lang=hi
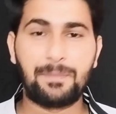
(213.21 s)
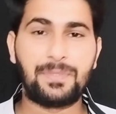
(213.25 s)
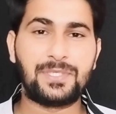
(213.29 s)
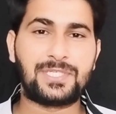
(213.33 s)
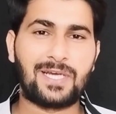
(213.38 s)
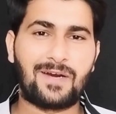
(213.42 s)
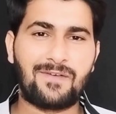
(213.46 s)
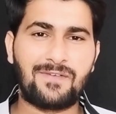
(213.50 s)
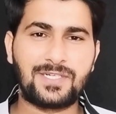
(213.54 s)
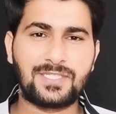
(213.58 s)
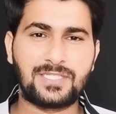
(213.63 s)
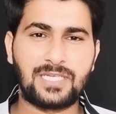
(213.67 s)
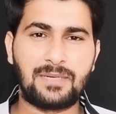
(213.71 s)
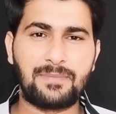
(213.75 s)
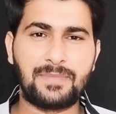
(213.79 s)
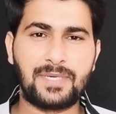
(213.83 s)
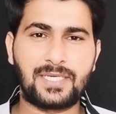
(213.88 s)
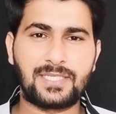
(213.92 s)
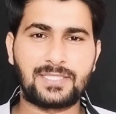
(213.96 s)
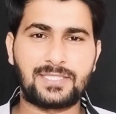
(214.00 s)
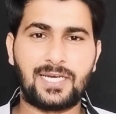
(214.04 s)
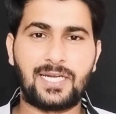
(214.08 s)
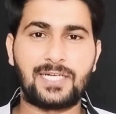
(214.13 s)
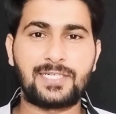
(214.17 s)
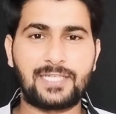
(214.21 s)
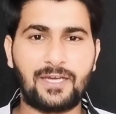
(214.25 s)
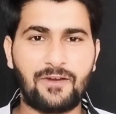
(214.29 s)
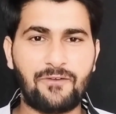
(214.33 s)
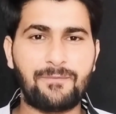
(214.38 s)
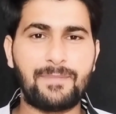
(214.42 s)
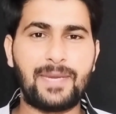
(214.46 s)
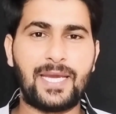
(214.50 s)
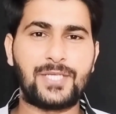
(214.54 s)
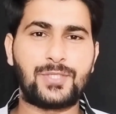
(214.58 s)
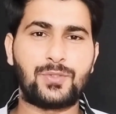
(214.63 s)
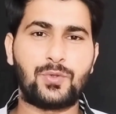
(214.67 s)
पिशावर जलमी के साथ
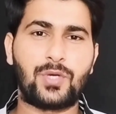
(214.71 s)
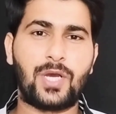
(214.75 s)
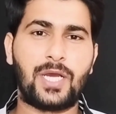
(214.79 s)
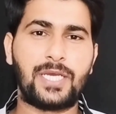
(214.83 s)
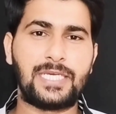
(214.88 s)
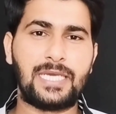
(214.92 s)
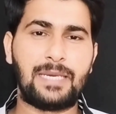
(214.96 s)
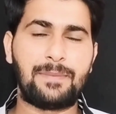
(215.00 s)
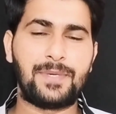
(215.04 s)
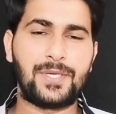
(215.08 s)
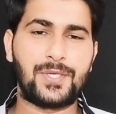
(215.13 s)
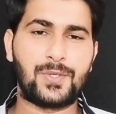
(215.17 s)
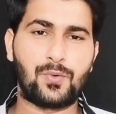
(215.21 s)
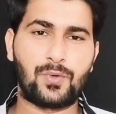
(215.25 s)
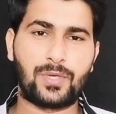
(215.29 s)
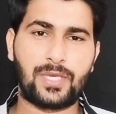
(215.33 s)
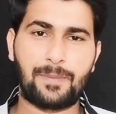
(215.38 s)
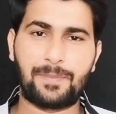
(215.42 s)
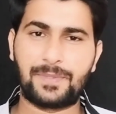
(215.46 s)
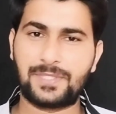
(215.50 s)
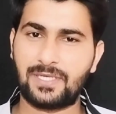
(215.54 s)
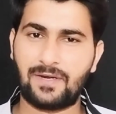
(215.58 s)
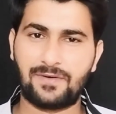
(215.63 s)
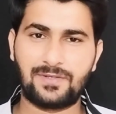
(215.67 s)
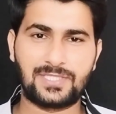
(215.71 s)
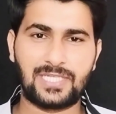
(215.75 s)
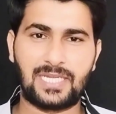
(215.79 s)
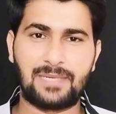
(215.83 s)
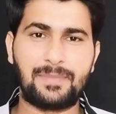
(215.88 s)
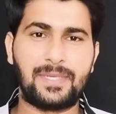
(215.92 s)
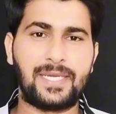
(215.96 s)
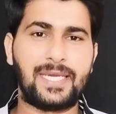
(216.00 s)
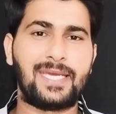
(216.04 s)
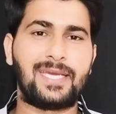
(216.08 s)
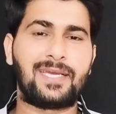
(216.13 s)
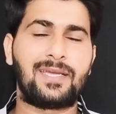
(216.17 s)
टफ मैच होगा ये भी क्योंकि पिशावर
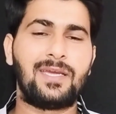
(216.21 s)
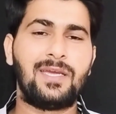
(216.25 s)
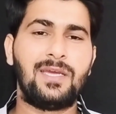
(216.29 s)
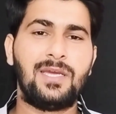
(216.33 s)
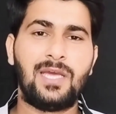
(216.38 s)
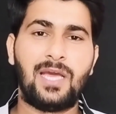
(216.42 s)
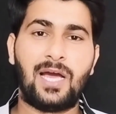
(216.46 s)
जलमी एक